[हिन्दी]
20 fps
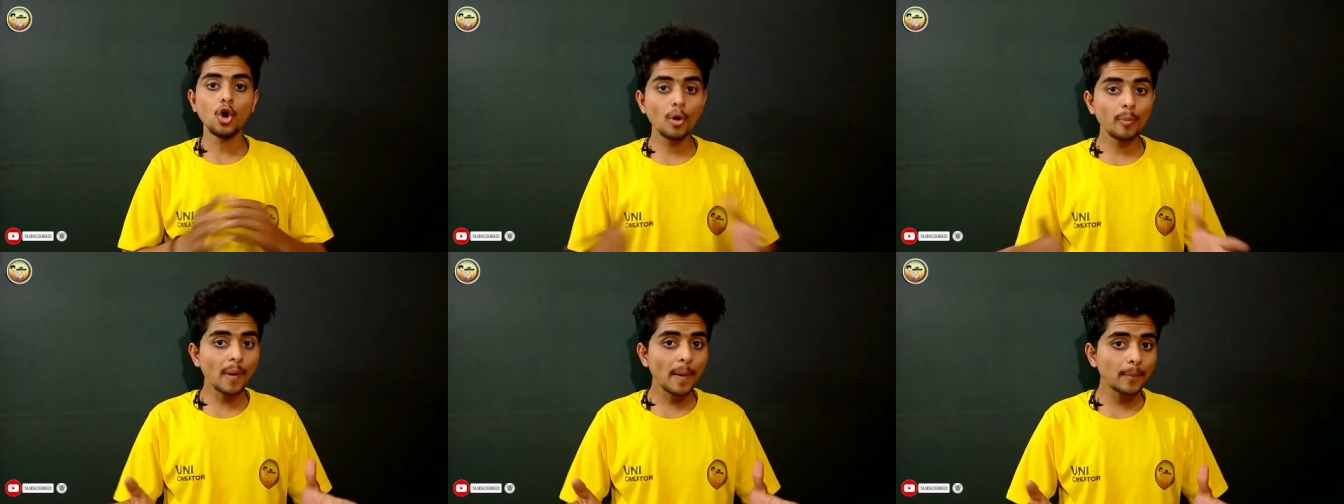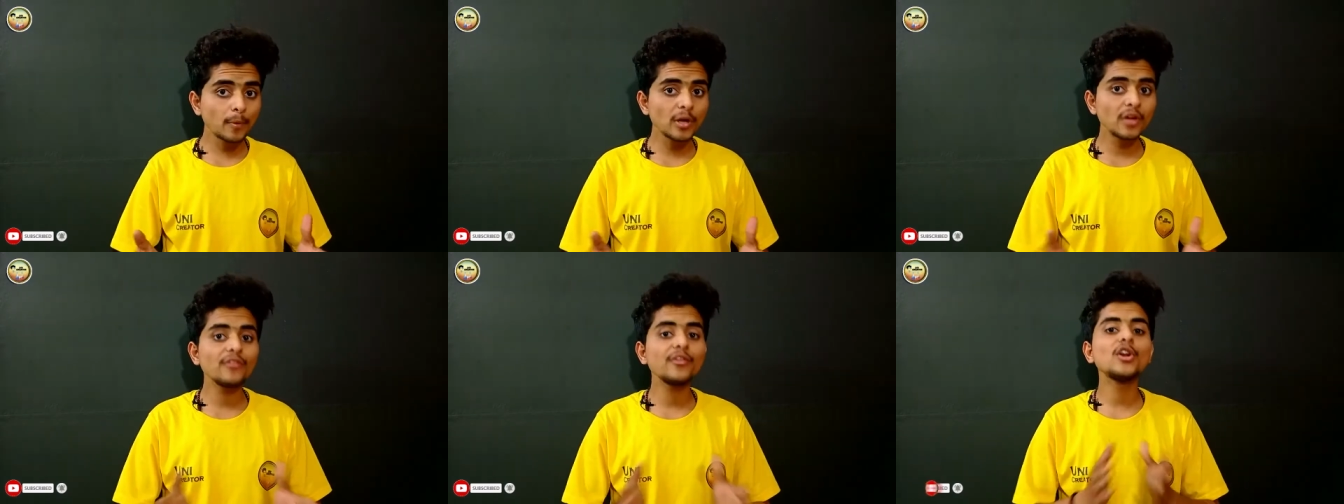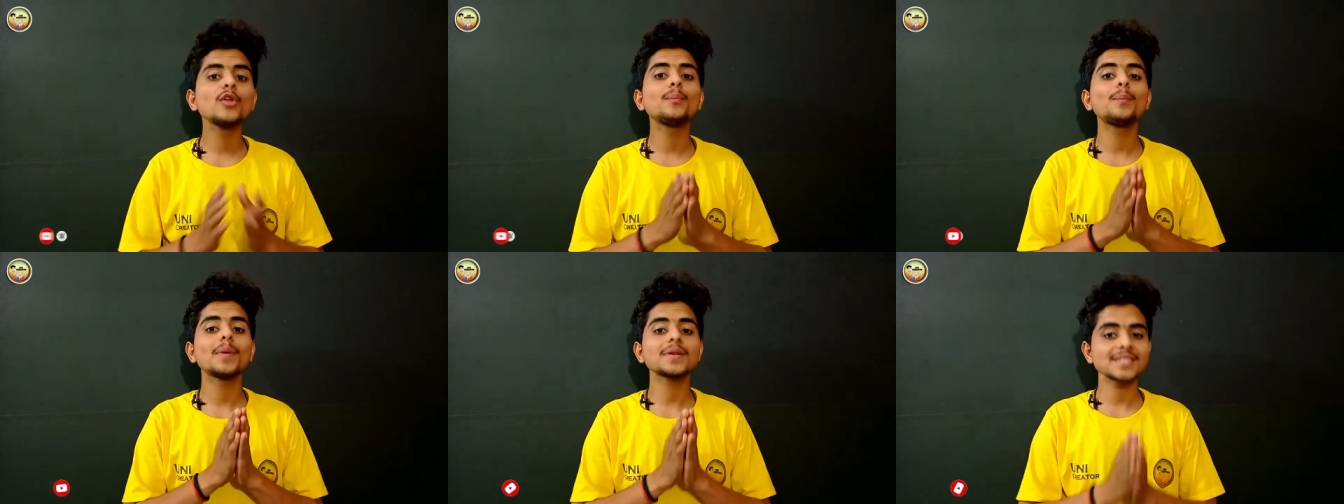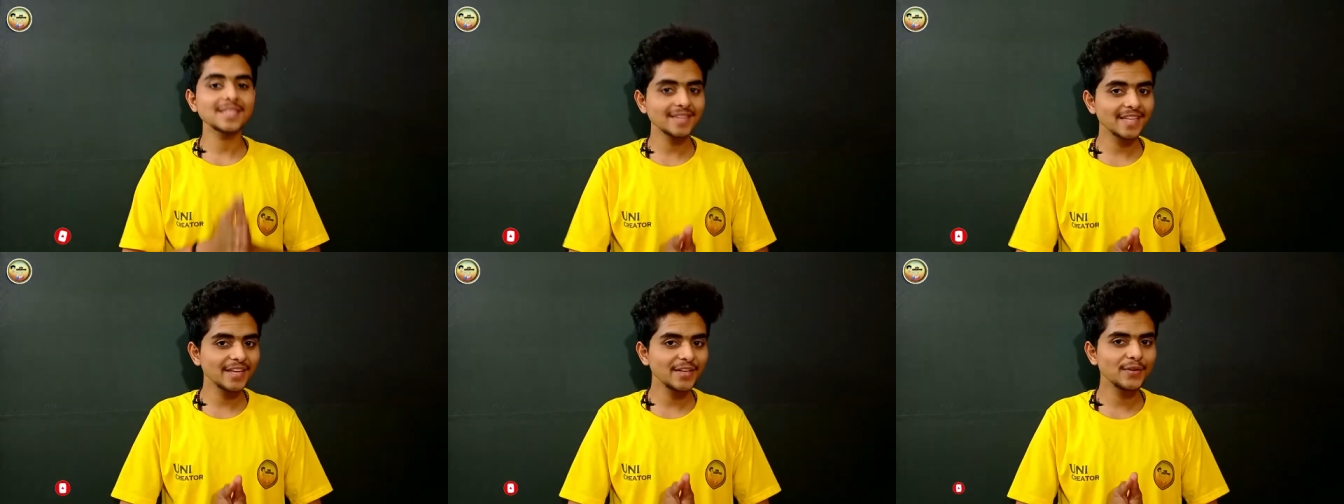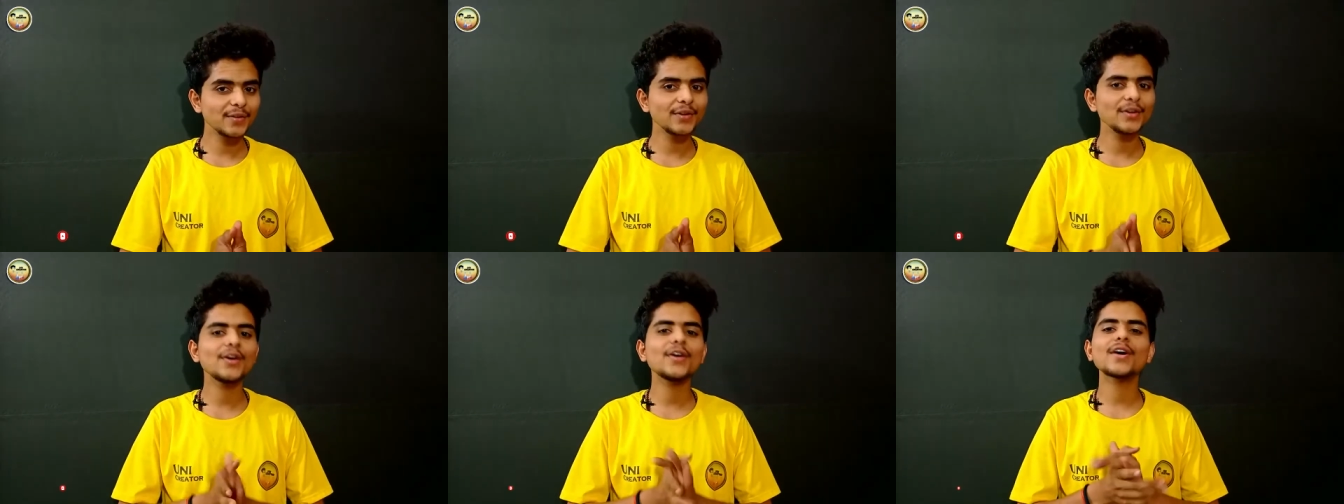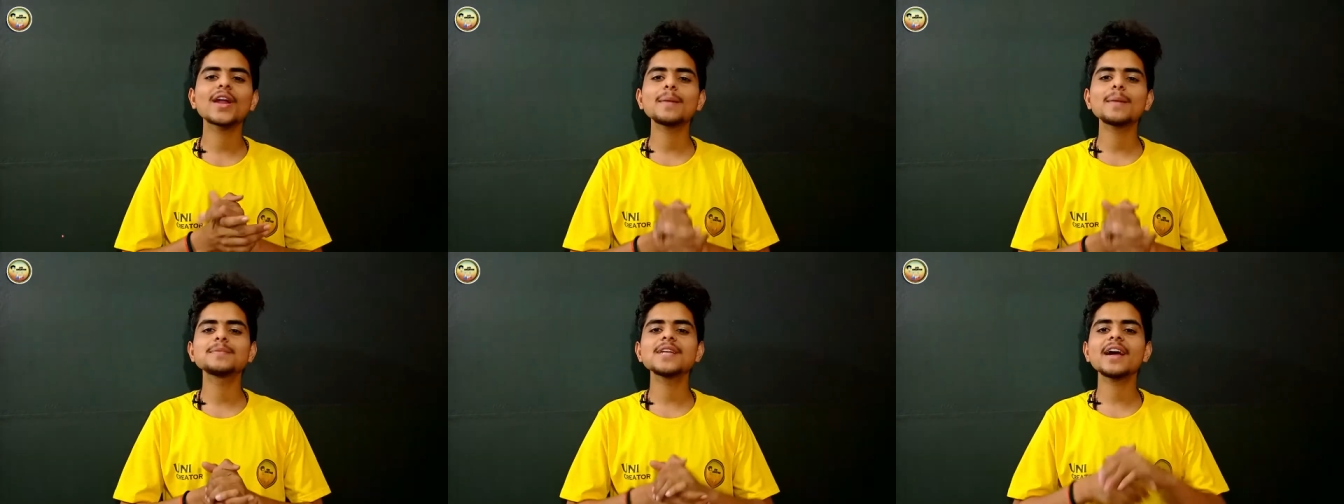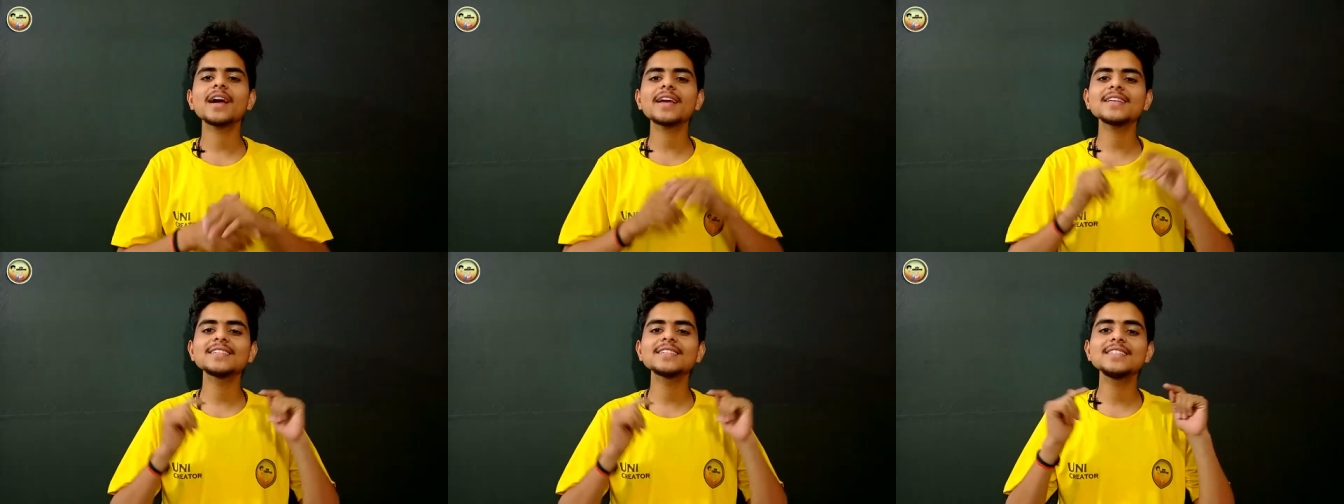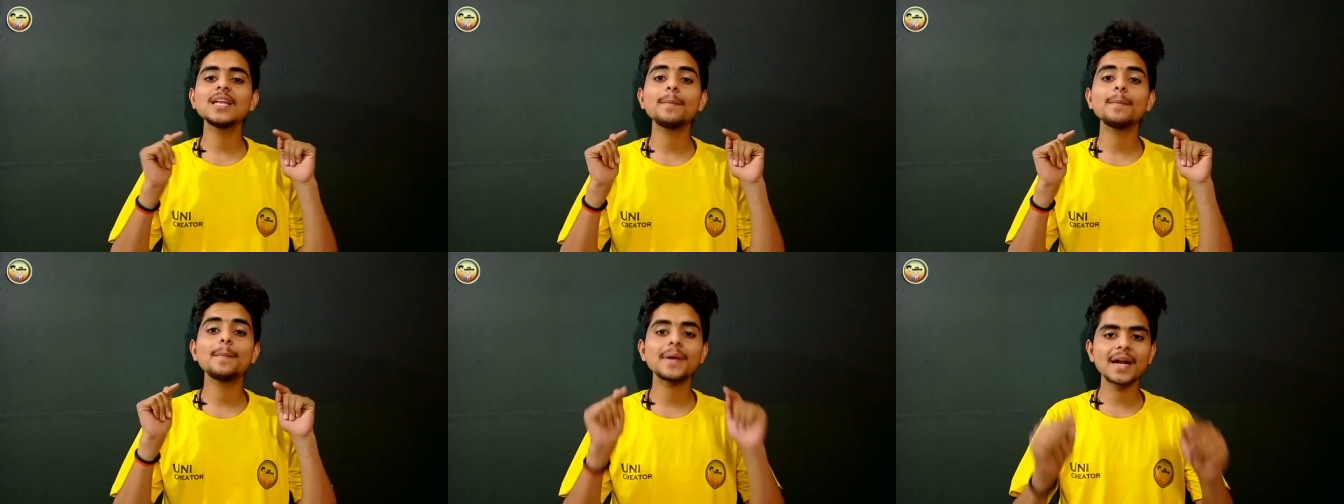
होप आपको ये वीडियो पसंद आई होगी और आप जाके सीधा